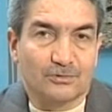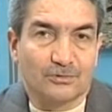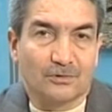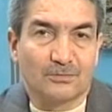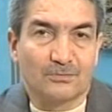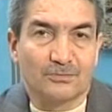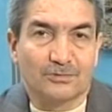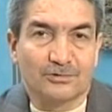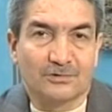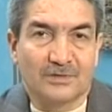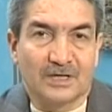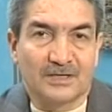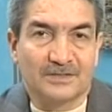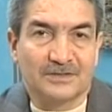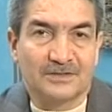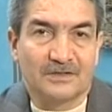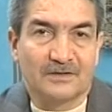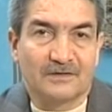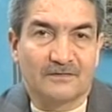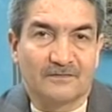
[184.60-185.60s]

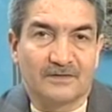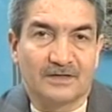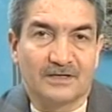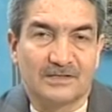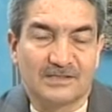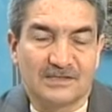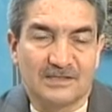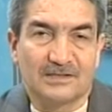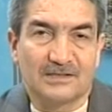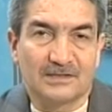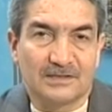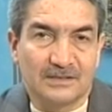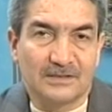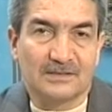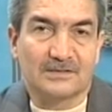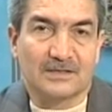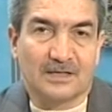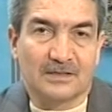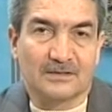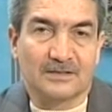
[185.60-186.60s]
olmuşlar ve sihir
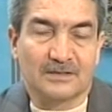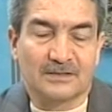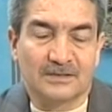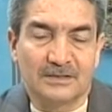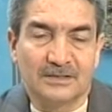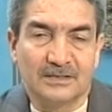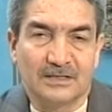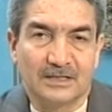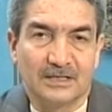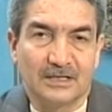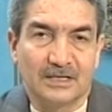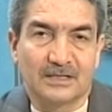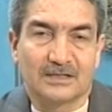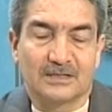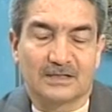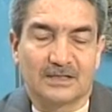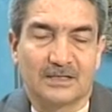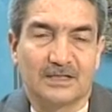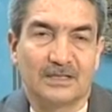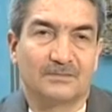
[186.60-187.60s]
insanları
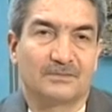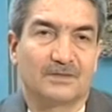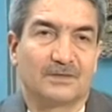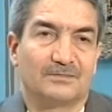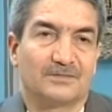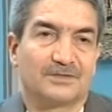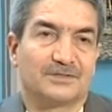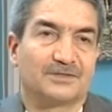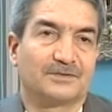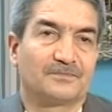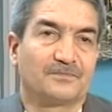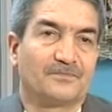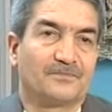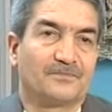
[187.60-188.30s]
etkileyebilmiş.